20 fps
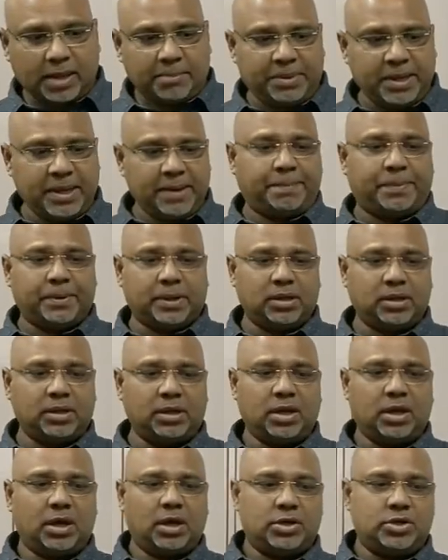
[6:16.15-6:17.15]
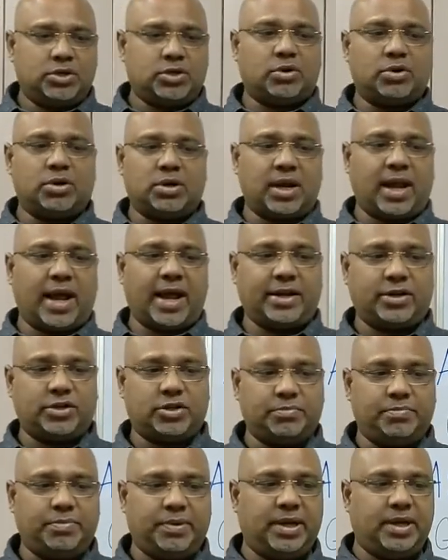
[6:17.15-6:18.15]
लोगों को सार्वजनिक तौर
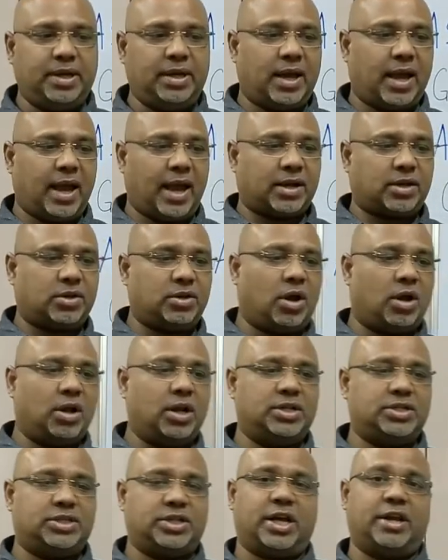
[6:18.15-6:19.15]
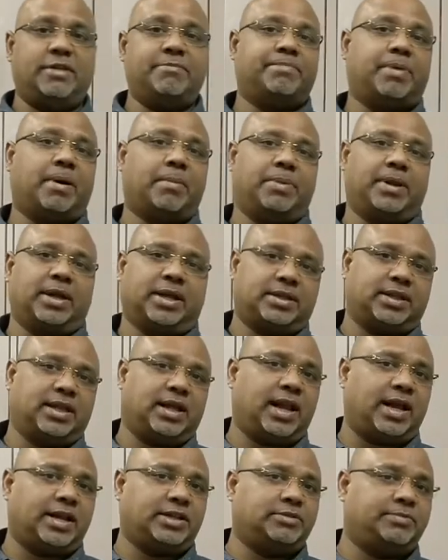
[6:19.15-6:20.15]
पर प्रशंसा की जाए अच्छा नहीं लगता लेकिन
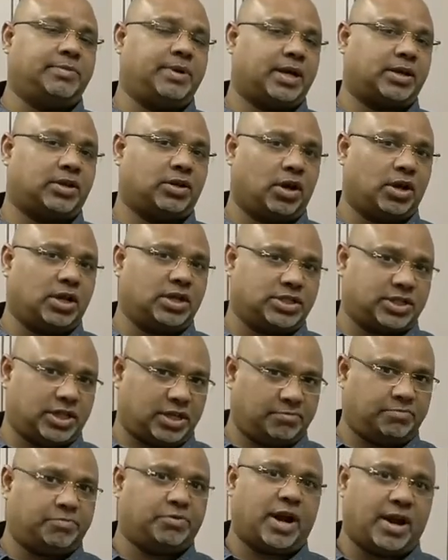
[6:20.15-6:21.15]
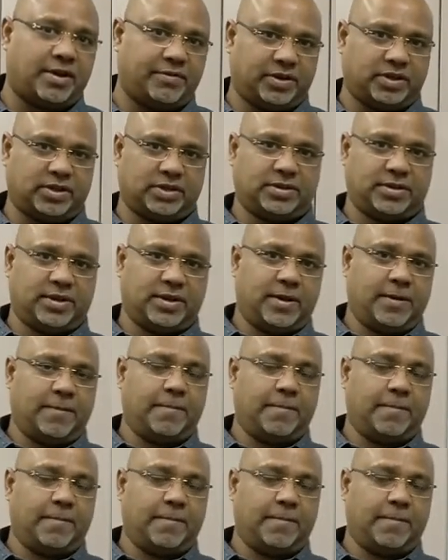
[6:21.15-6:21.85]
उनको अकेले में अच्छा लगता है